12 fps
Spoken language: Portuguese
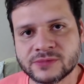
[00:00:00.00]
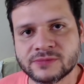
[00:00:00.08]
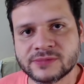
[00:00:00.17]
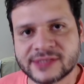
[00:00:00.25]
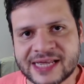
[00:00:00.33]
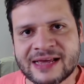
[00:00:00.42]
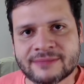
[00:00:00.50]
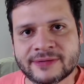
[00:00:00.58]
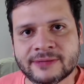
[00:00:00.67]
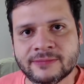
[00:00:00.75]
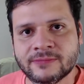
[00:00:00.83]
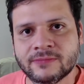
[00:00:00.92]

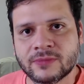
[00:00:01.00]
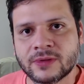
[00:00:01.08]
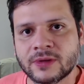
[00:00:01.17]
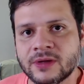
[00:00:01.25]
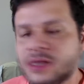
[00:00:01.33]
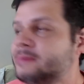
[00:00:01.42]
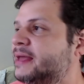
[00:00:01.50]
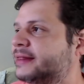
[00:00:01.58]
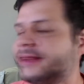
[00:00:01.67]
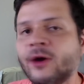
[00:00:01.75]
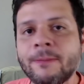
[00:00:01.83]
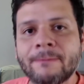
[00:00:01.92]
sabe? e
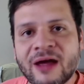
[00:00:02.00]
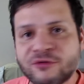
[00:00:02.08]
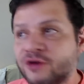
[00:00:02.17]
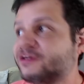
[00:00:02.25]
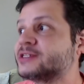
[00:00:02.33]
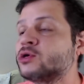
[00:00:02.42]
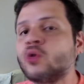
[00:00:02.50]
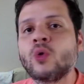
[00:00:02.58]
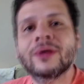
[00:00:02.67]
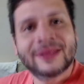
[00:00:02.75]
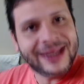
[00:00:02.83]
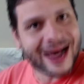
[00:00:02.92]
meteu o pé, foi fazer o
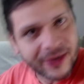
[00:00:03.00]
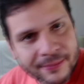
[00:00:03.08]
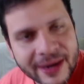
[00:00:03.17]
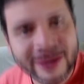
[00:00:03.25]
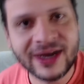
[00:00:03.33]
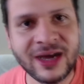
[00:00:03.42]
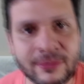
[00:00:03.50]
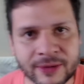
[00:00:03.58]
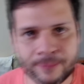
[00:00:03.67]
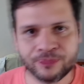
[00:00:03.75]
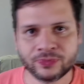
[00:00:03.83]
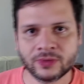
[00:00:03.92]
contrário em Miami.
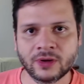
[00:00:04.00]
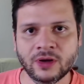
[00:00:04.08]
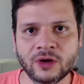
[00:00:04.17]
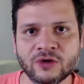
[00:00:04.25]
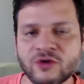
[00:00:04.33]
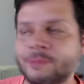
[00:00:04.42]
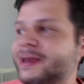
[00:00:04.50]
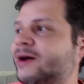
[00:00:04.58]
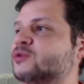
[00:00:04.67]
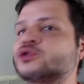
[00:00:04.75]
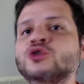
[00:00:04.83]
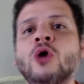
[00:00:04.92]
Foi pegar
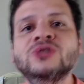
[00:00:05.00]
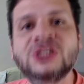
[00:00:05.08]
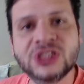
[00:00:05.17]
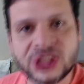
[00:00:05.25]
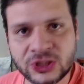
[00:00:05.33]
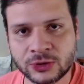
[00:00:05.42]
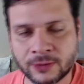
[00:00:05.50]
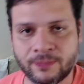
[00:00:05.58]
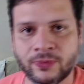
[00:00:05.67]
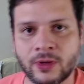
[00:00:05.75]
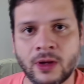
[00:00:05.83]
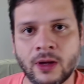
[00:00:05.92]
um solzinho,
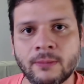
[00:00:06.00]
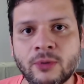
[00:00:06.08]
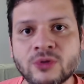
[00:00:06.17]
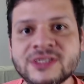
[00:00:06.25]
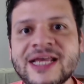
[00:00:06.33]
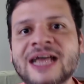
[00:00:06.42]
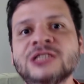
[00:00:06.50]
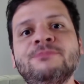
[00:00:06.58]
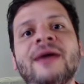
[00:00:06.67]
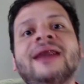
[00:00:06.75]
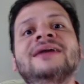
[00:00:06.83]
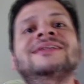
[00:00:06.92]
bronzear as
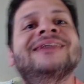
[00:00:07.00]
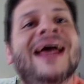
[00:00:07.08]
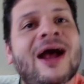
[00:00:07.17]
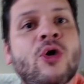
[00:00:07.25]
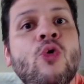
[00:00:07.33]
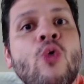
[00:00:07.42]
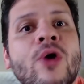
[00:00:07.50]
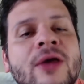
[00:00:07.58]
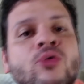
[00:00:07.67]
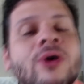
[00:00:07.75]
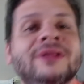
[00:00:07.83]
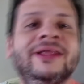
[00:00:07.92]
pernas de Saracura
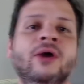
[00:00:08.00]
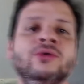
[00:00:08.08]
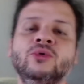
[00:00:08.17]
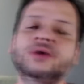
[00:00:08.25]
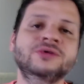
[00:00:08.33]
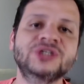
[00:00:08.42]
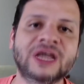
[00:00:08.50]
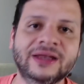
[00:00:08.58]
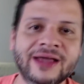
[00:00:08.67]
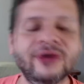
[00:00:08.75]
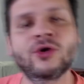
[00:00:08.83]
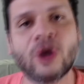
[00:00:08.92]
no hotel do Rio de
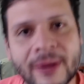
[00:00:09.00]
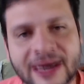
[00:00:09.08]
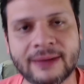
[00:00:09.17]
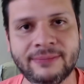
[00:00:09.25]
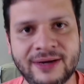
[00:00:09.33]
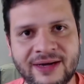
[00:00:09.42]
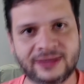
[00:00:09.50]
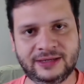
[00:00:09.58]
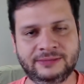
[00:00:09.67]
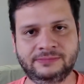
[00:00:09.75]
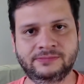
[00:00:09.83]
Janeiro, em Copacabana.